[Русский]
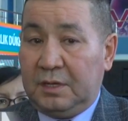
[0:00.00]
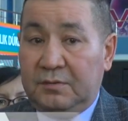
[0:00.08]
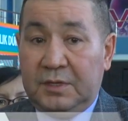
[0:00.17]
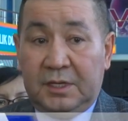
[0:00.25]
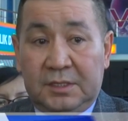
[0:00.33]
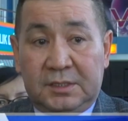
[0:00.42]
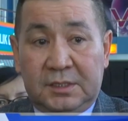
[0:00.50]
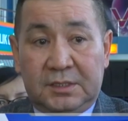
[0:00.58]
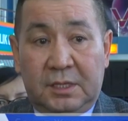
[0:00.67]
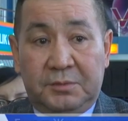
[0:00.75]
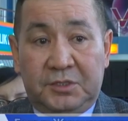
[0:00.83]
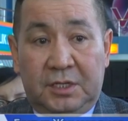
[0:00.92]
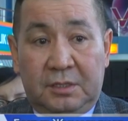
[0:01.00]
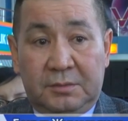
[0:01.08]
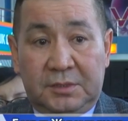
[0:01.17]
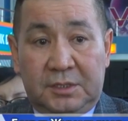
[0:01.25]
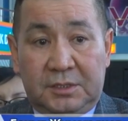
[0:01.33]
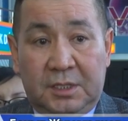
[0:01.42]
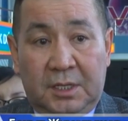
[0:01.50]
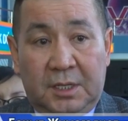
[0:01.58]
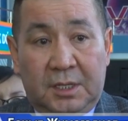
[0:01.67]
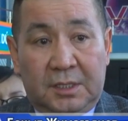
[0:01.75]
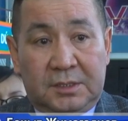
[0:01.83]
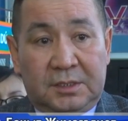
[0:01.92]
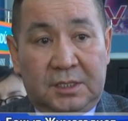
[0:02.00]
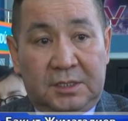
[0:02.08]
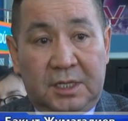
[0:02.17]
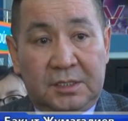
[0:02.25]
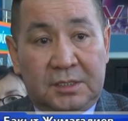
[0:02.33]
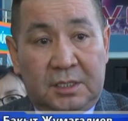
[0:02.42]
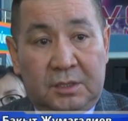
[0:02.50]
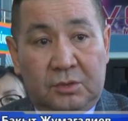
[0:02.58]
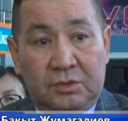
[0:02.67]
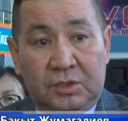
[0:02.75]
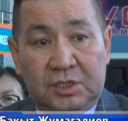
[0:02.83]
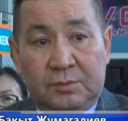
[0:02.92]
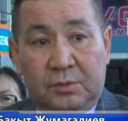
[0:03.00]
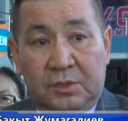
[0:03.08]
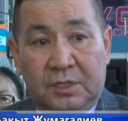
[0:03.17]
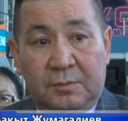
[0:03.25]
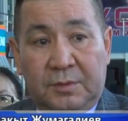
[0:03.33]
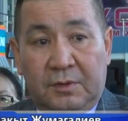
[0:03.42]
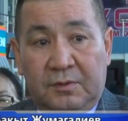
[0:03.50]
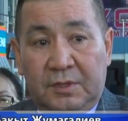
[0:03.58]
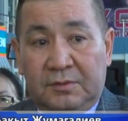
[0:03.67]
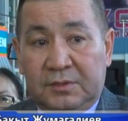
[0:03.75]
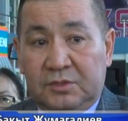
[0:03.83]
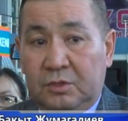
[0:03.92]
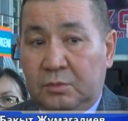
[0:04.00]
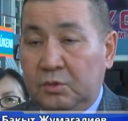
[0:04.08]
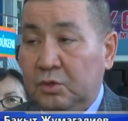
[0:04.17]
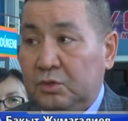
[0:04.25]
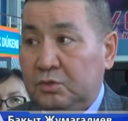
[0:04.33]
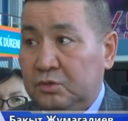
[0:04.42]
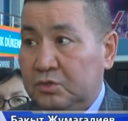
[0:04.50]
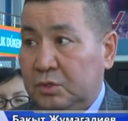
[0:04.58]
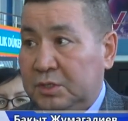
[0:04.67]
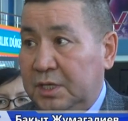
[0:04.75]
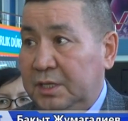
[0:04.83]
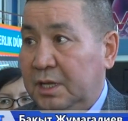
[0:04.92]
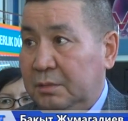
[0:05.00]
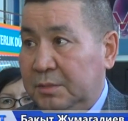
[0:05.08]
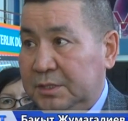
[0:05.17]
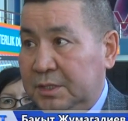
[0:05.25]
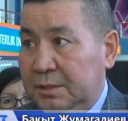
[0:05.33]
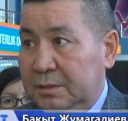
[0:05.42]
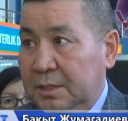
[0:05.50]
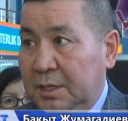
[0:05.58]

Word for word: авиарейсы с сообщением, значит, с Китайской Народной Республикой прибывает в основном город Нушултан и Алмата.